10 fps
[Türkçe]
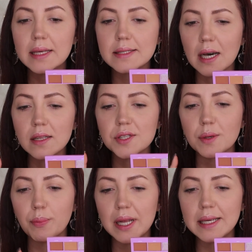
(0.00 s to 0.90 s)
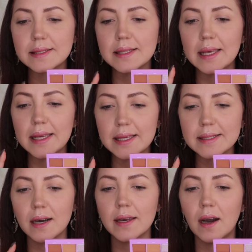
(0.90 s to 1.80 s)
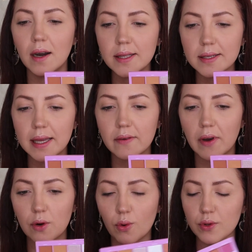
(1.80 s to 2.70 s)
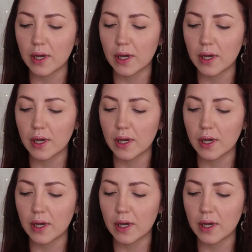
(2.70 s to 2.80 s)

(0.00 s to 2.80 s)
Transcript: Sadece palette iki tane aynı renk var. O